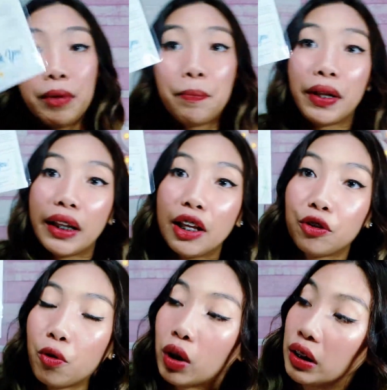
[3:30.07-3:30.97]
may
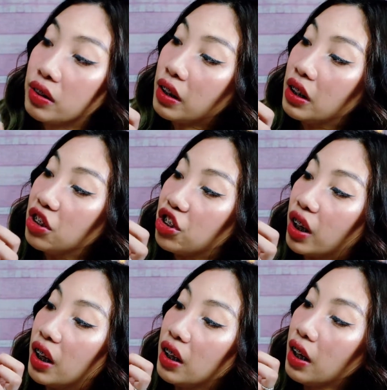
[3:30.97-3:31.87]
pa-thank you card sila
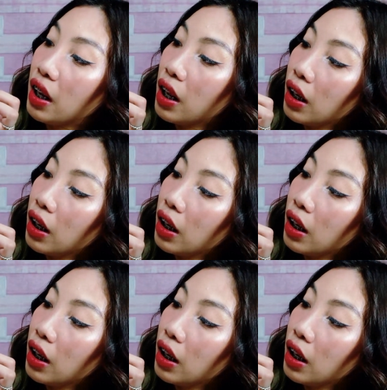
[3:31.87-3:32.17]
dyan.